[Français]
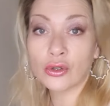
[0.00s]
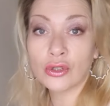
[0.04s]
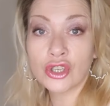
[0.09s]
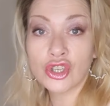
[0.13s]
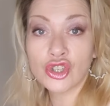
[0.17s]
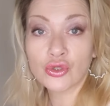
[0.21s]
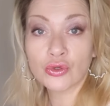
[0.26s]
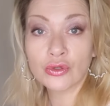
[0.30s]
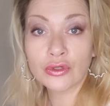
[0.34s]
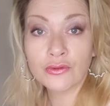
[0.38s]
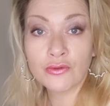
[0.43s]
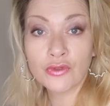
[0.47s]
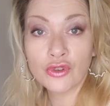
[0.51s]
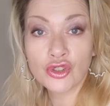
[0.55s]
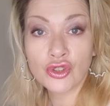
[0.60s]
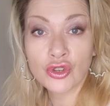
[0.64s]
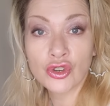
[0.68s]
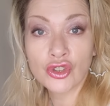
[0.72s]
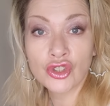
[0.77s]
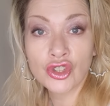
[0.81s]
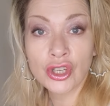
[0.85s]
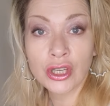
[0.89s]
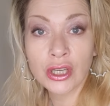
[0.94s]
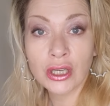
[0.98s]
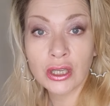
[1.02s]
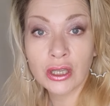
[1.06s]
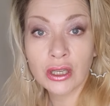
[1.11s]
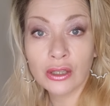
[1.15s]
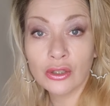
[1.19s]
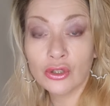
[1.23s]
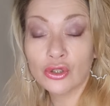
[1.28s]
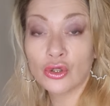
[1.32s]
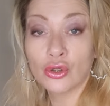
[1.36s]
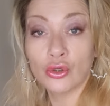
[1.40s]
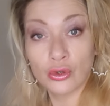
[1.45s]
que les choses vont changer,
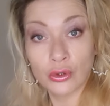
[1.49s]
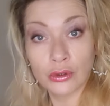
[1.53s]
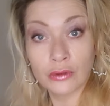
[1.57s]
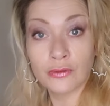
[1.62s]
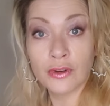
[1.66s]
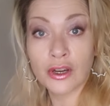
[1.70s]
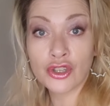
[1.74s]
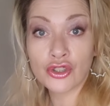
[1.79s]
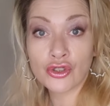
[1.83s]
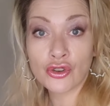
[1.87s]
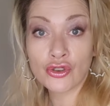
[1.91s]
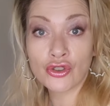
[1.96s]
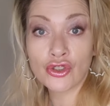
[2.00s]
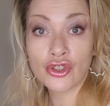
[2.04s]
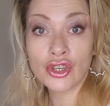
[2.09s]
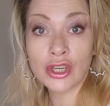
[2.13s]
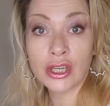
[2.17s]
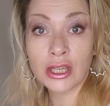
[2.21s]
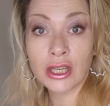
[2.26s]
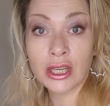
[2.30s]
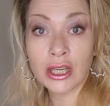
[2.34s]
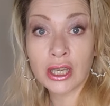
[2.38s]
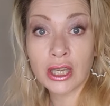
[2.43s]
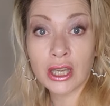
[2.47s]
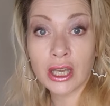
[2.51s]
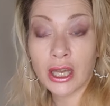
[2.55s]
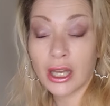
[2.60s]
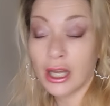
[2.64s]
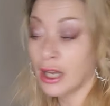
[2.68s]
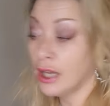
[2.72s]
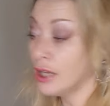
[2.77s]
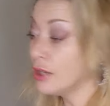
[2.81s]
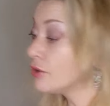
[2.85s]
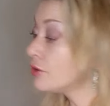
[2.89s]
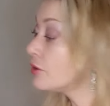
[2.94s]
que l'autre va changer,
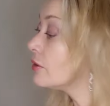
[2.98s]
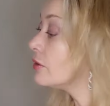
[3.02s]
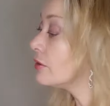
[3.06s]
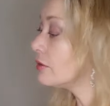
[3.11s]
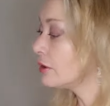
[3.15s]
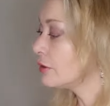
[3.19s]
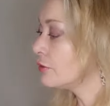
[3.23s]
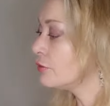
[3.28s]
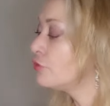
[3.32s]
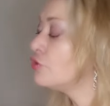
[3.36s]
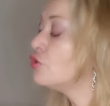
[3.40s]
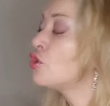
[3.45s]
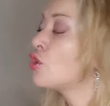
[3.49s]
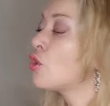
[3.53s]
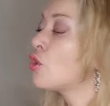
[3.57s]
que vous